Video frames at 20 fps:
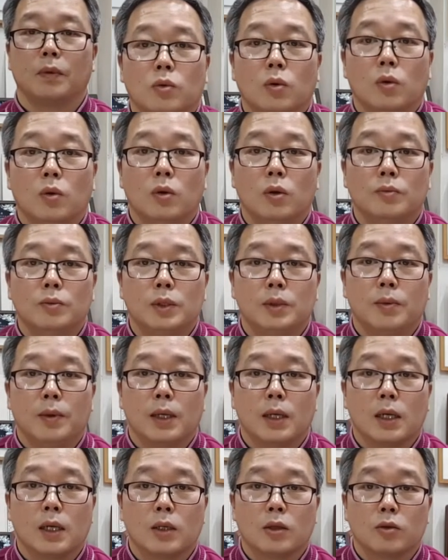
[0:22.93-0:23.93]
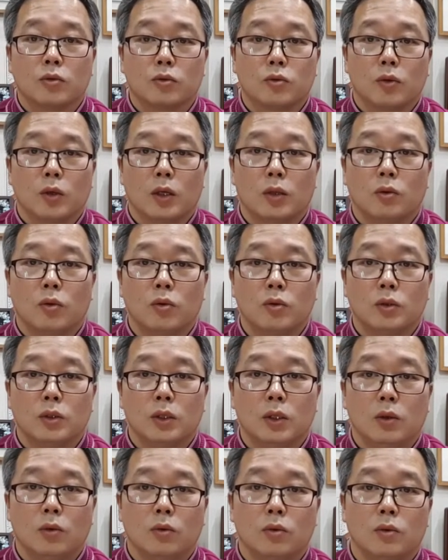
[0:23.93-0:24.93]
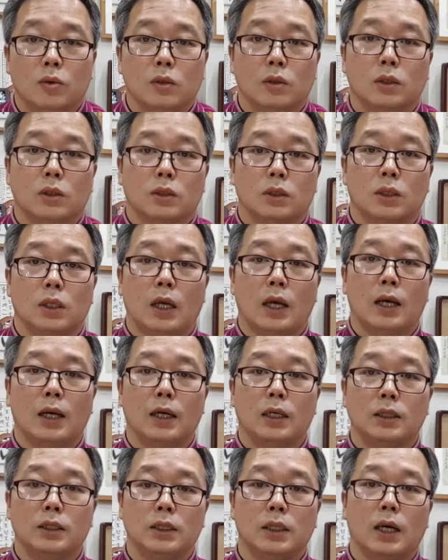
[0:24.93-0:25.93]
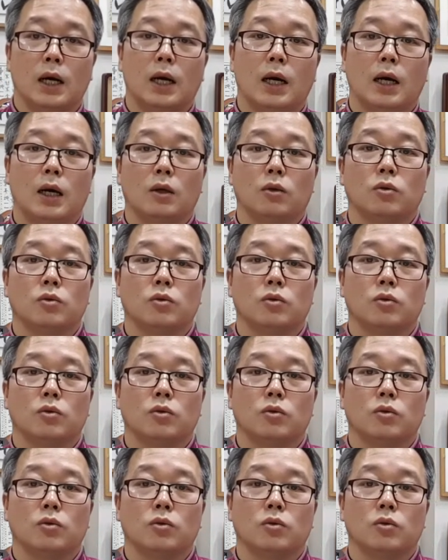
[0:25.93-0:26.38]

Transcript: 또 엄지발가락 쪽에 통증이 오는 것이 한 가지가